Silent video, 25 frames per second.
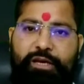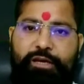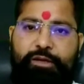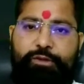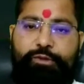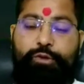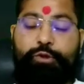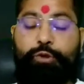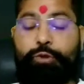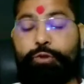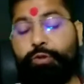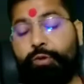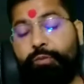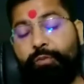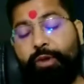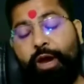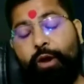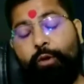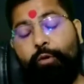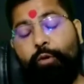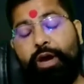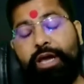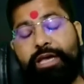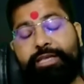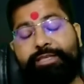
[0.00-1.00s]
दोस्तों मैं
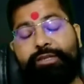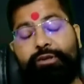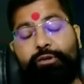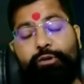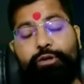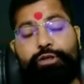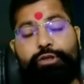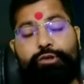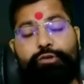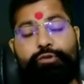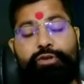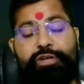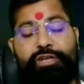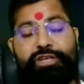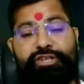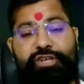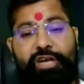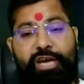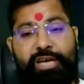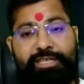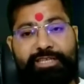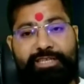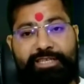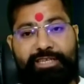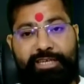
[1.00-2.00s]
हूं एस्ट्रोलॉजर सुनील
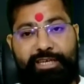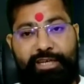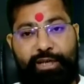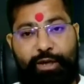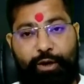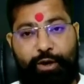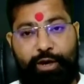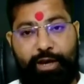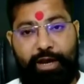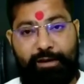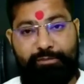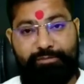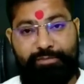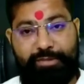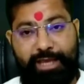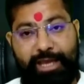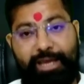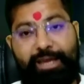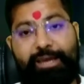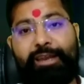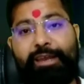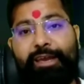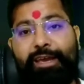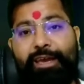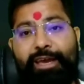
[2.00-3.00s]
शास्त्री और आप
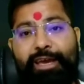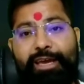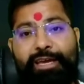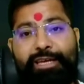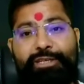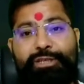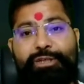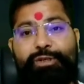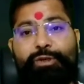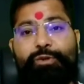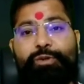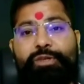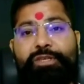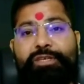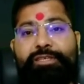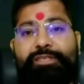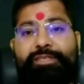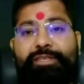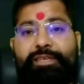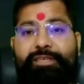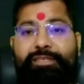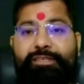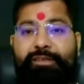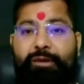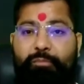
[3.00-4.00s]
देख रहे हैं ज्योतिष
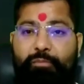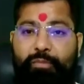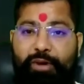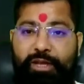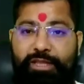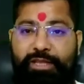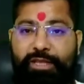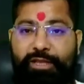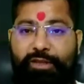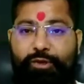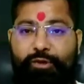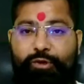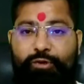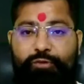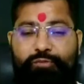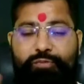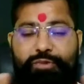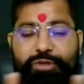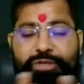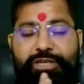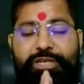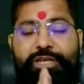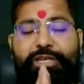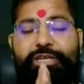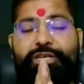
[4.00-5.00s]
से संबंधित कुछ
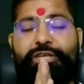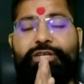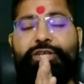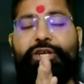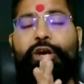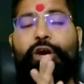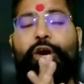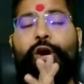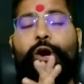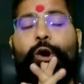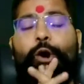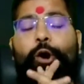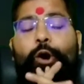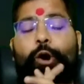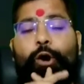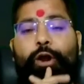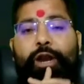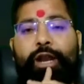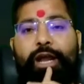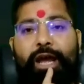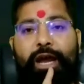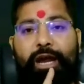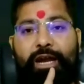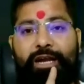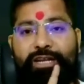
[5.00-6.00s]
विशेष
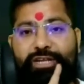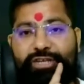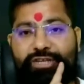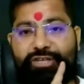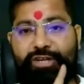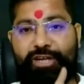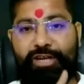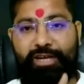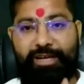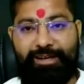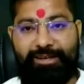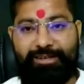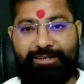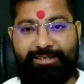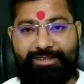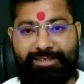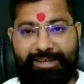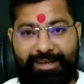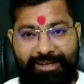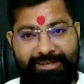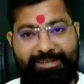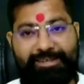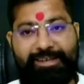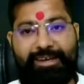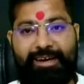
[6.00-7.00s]
और एडिशनल
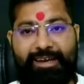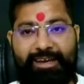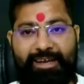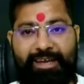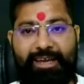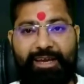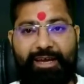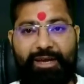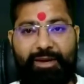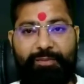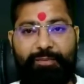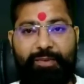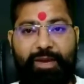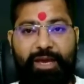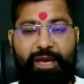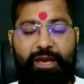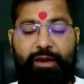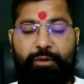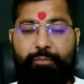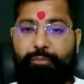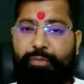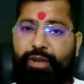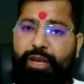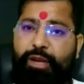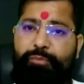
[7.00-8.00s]
जानकारियां
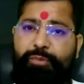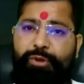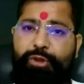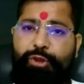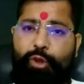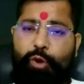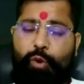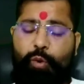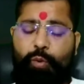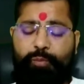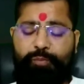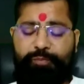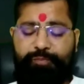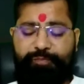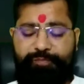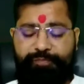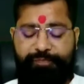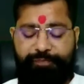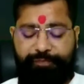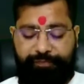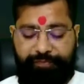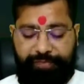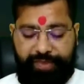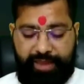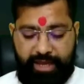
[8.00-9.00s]
मेरे मित्रों
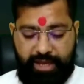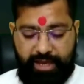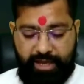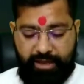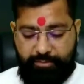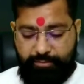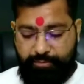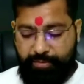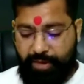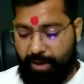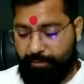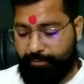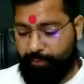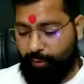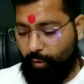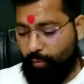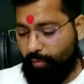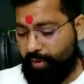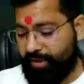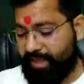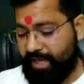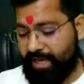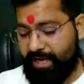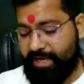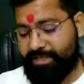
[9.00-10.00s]
मैं आपको
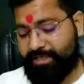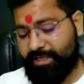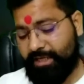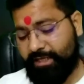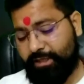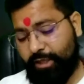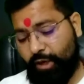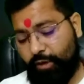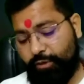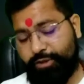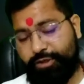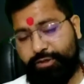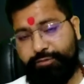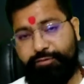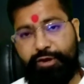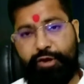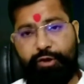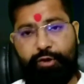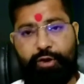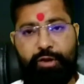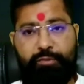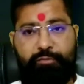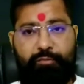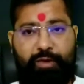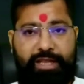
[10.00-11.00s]
बताना चाहता हूं इस
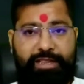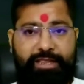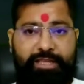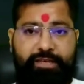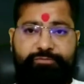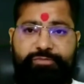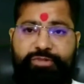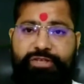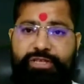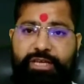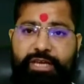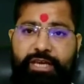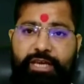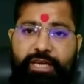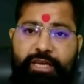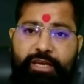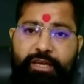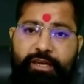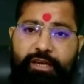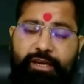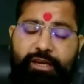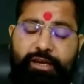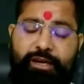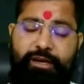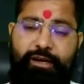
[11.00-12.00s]
वीडियो के माध्यम से
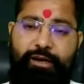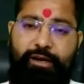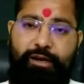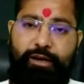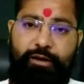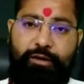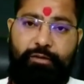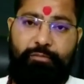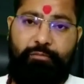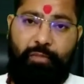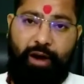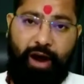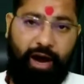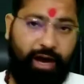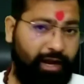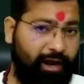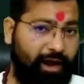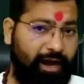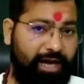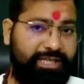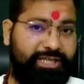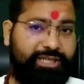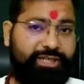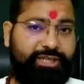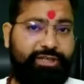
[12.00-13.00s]

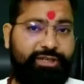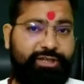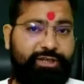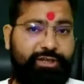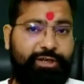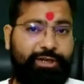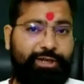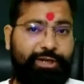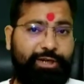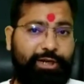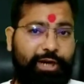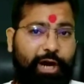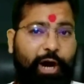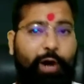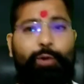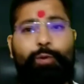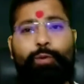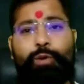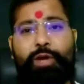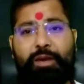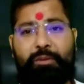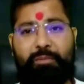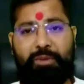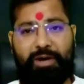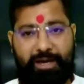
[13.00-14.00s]
महाराज राहु
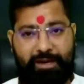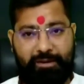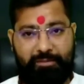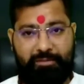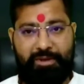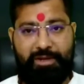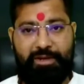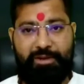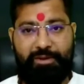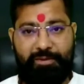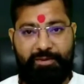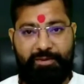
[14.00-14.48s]
के बारे में